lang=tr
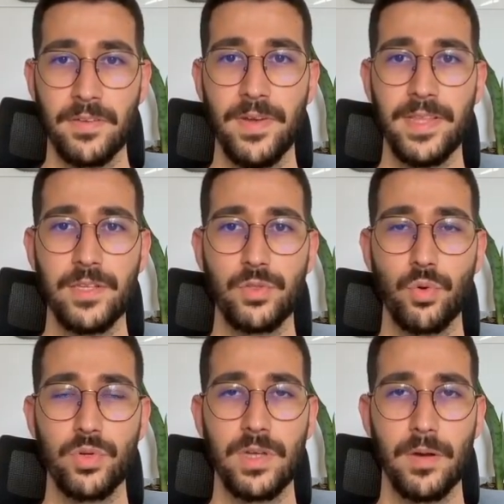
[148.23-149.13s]
ve de
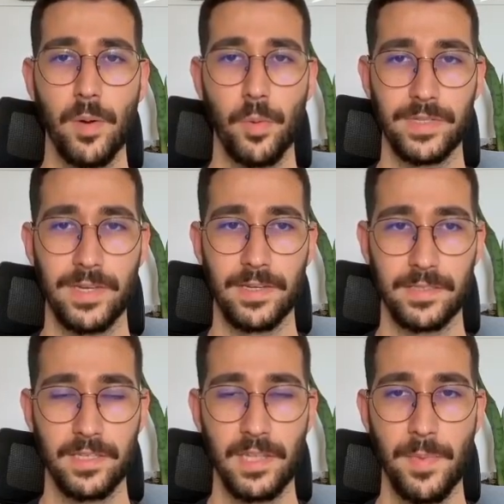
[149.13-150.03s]
soru cevap aboneline
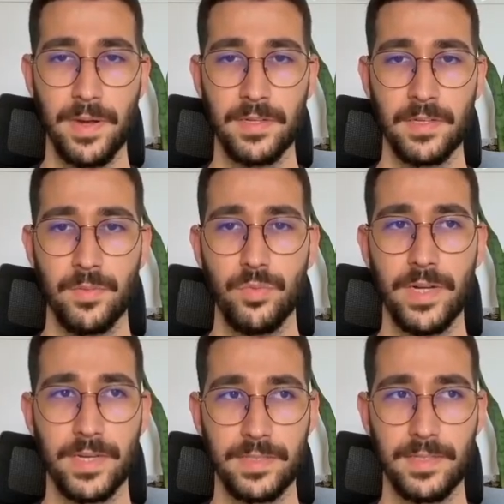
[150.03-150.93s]
tıklamak.
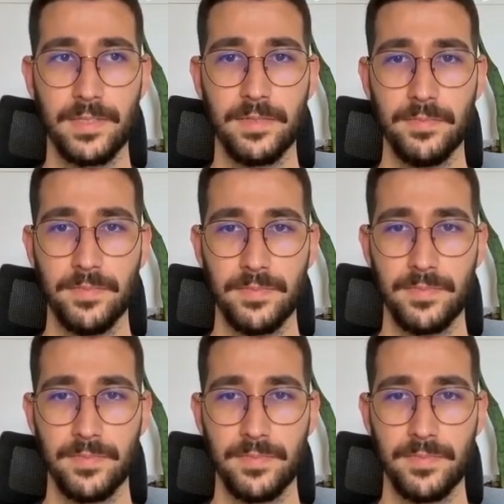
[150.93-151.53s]
Buraya tıkladım.